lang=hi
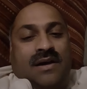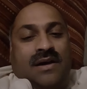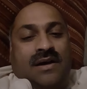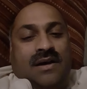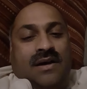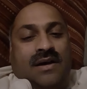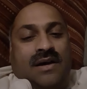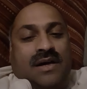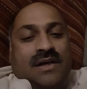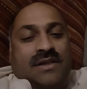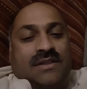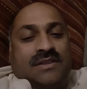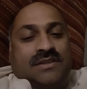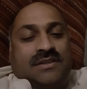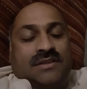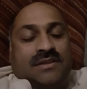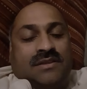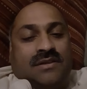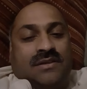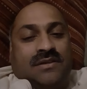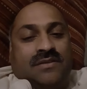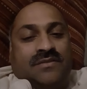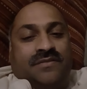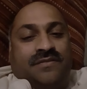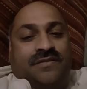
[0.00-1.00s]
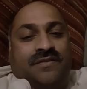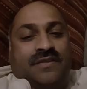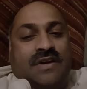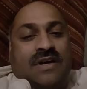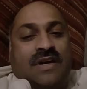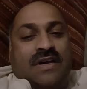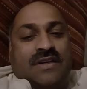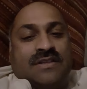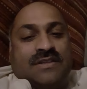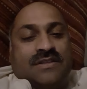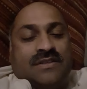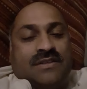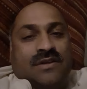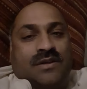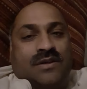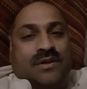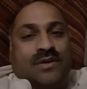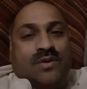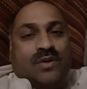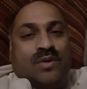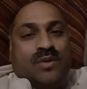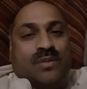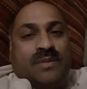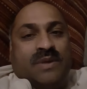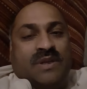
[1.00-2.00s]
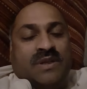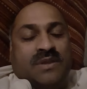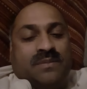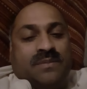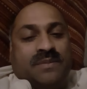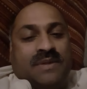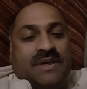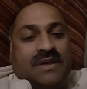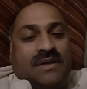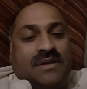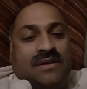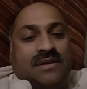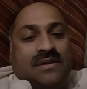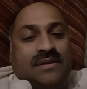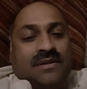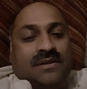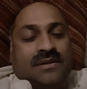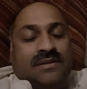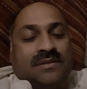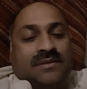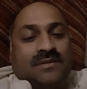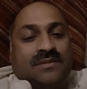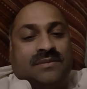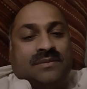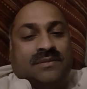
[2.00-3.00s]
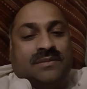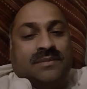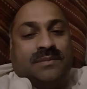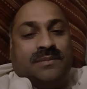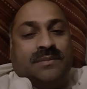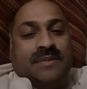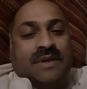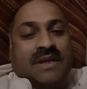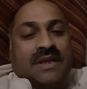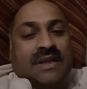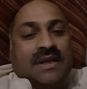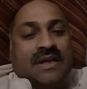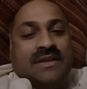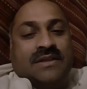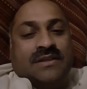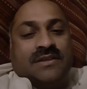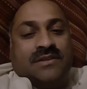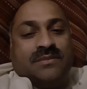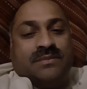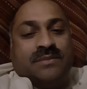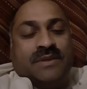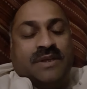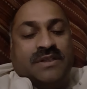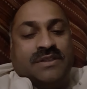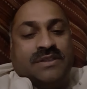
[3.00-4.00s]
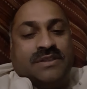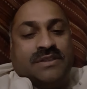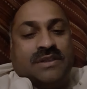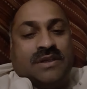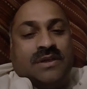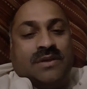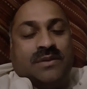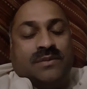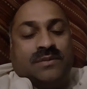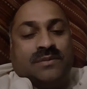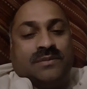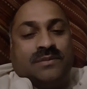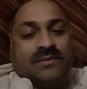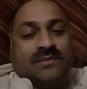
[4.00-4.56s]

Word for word: आज फ्रांस हुकूमत पर मैं लानत भेजता हूँ